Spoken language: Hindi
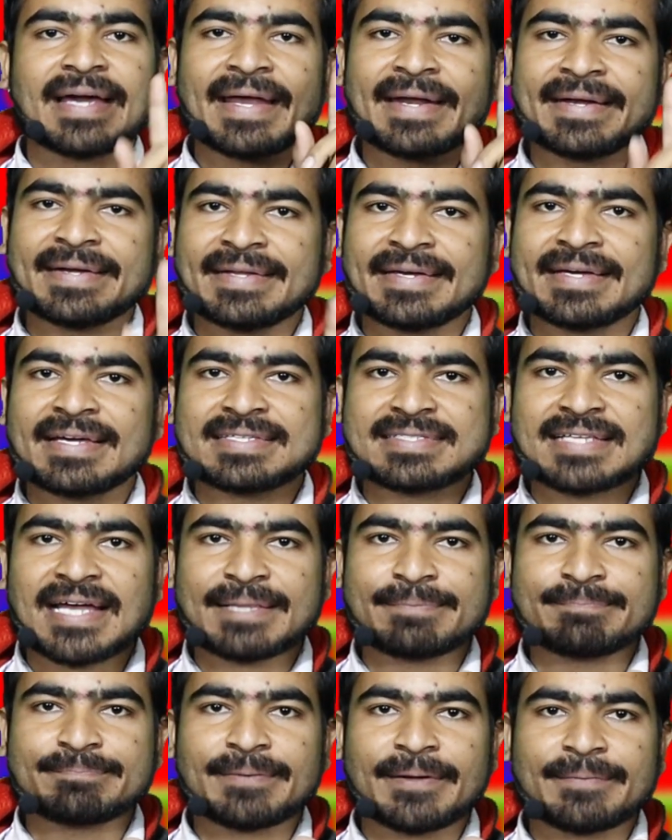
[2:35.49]
गारंटी के
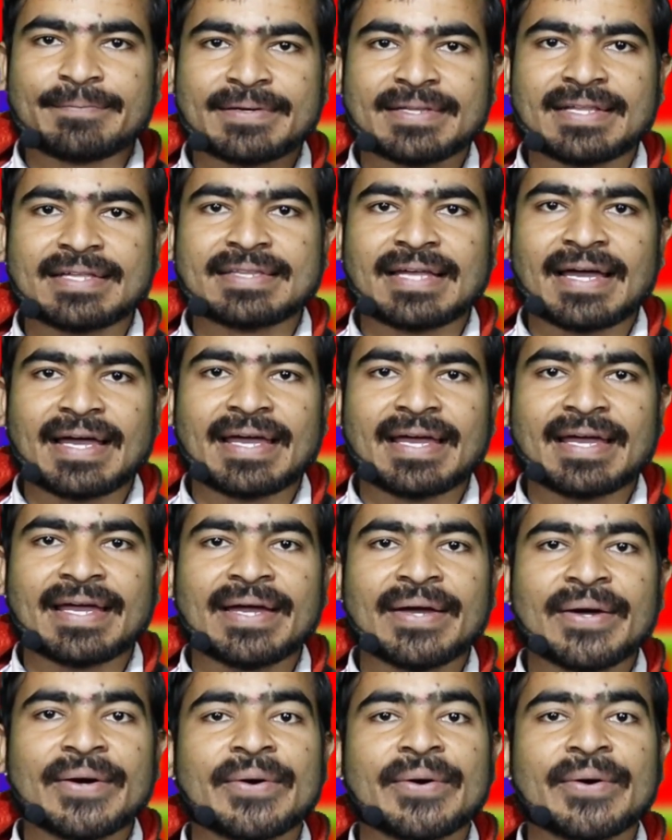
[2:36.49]
साथ में पेमेंट देता है